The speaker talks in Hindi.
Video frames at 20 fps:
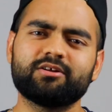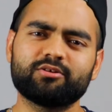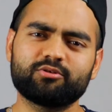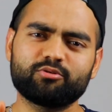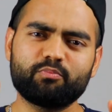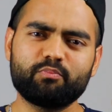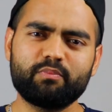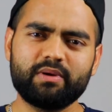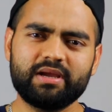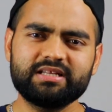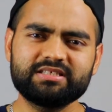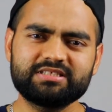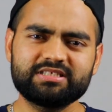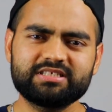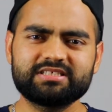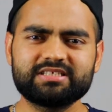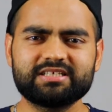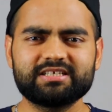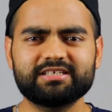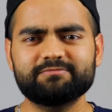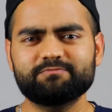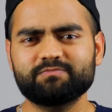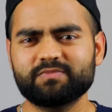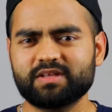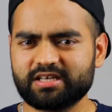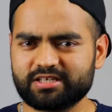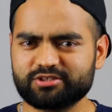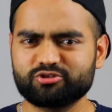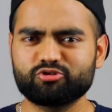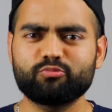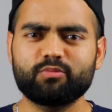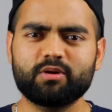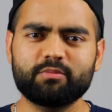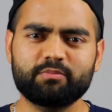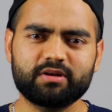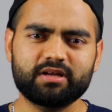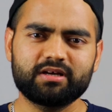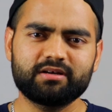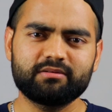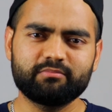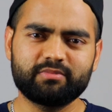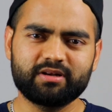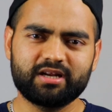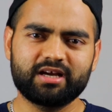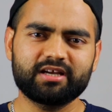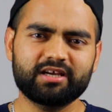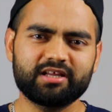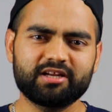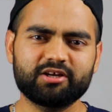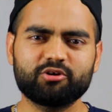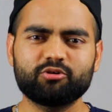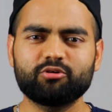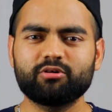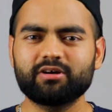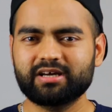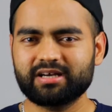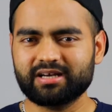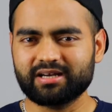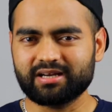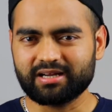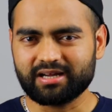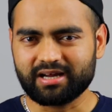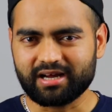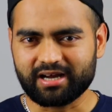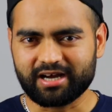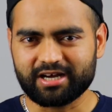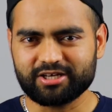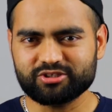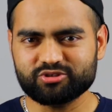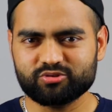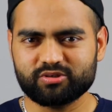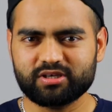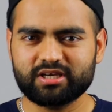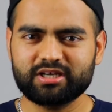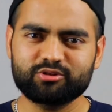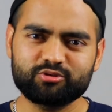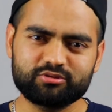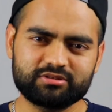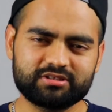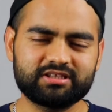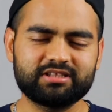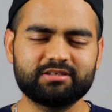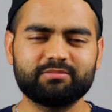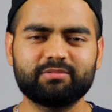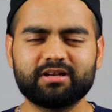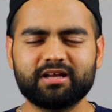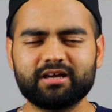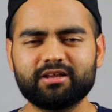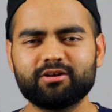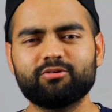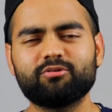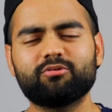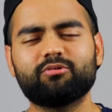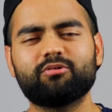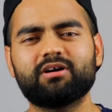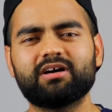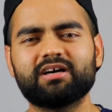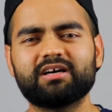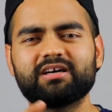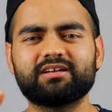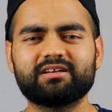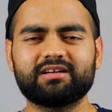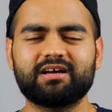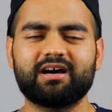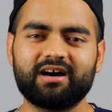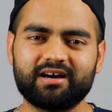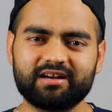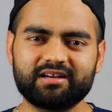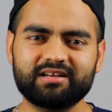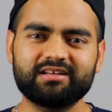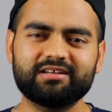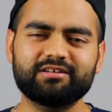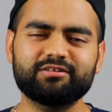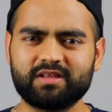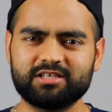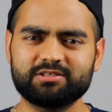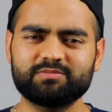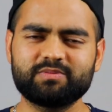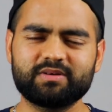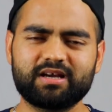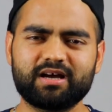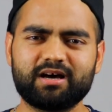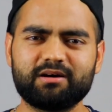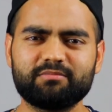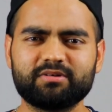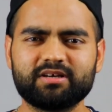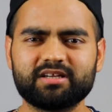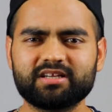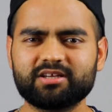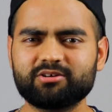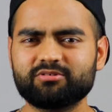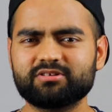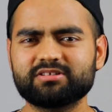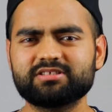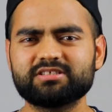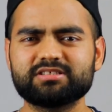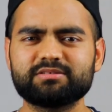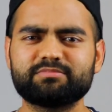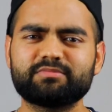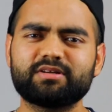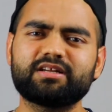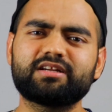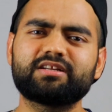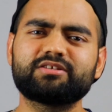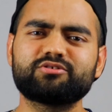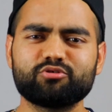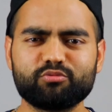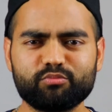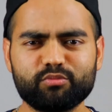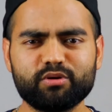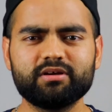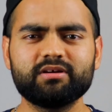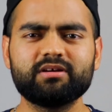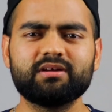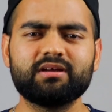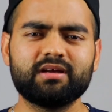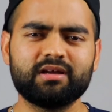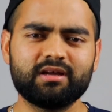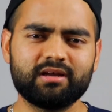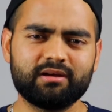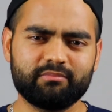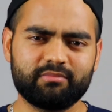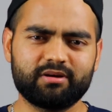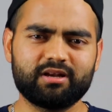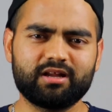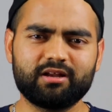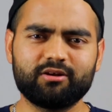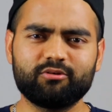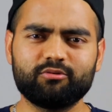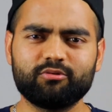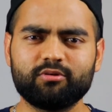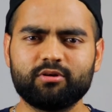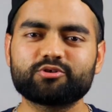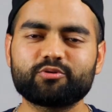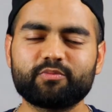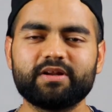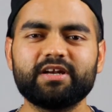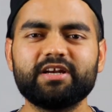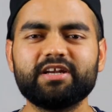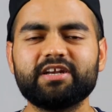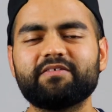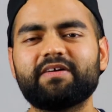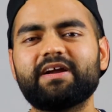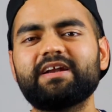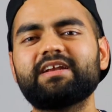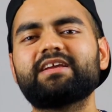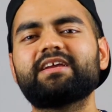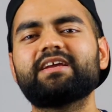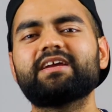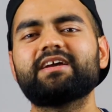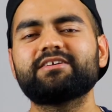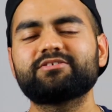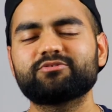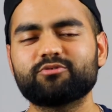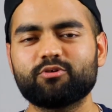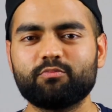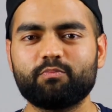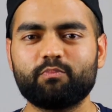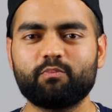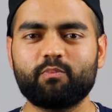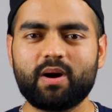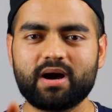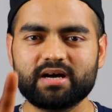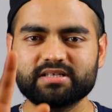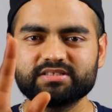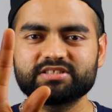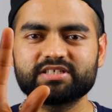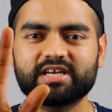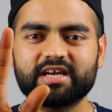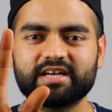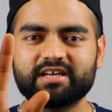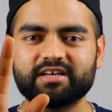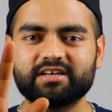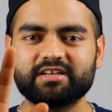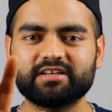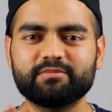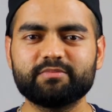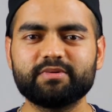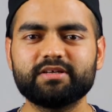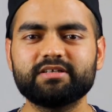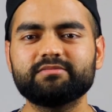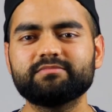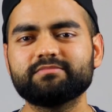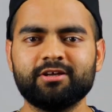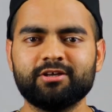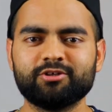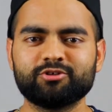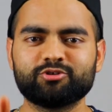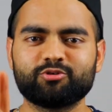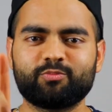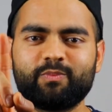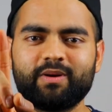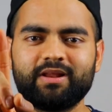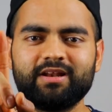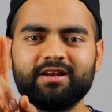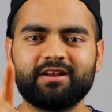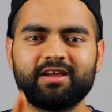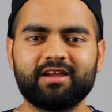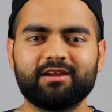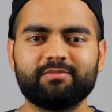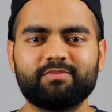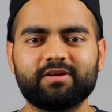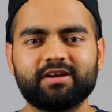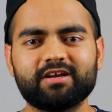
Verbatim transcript: तो मेन चीज़ है रेज्यूमे अपना बना के रखो अगर आ चुके हैं तो जल्दी बना लो अगर आ रहे हैं इस पर काम करके और अच्छे से अपना रेज्यूमे बना लो सो so, मैंने डिवाइड किया है इसको पांच कैटेगरी में सो so, पहली टाइप